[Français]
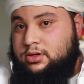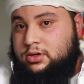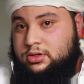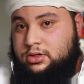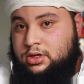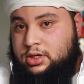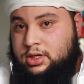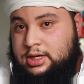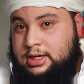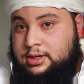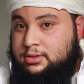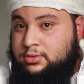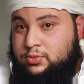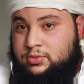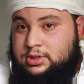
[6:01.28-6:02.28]
à l'orgueil,
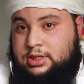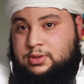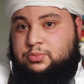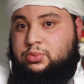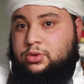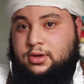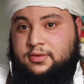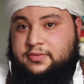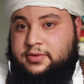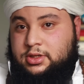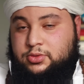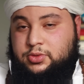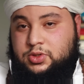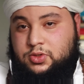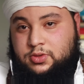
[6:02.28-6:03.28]
tout ce qui peut en
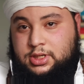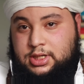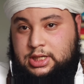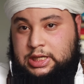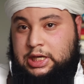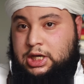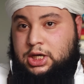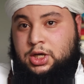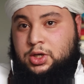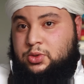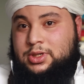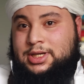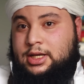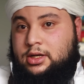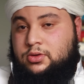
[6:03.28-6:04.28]
fait lui donner
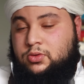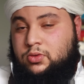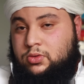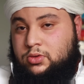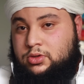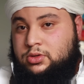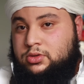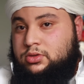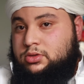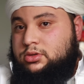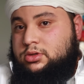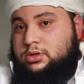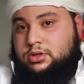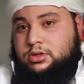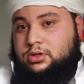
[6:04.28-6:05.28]
une quelconque,
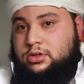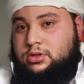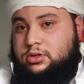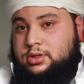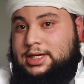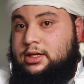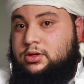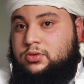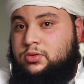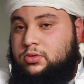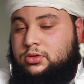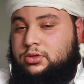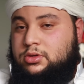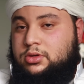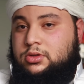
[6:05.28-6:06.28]
euh,
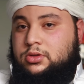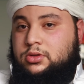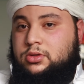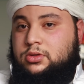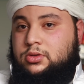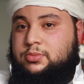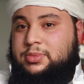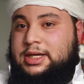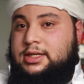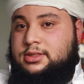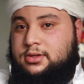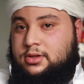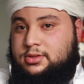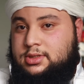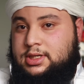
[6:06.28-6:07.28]
quelconque euh,
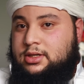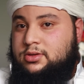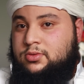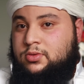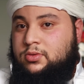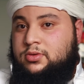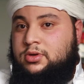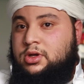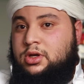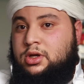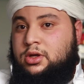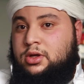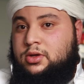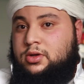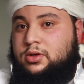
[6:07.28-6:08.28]
présence, quelconque
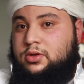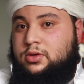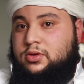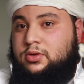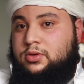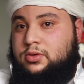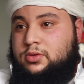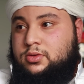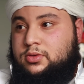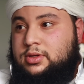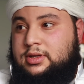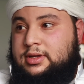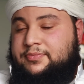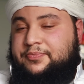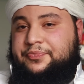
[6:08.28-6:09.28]
euh,
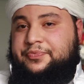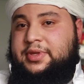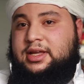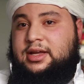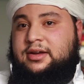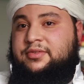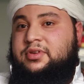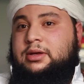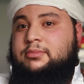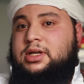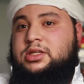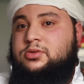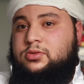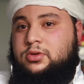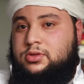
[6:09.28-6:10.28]

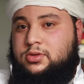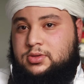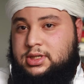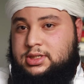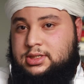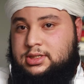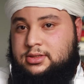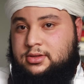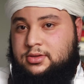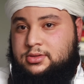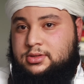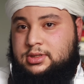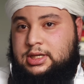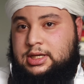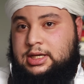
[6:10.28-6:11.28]
affirmation dans son
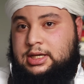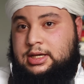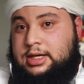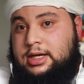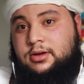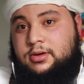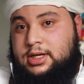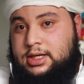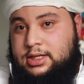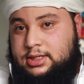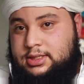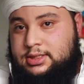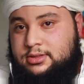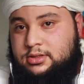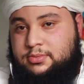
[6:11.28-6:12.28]
existence, alors qu'elle
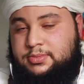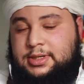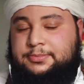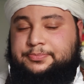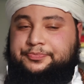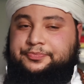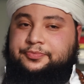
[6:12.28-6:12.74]
n'existe pas.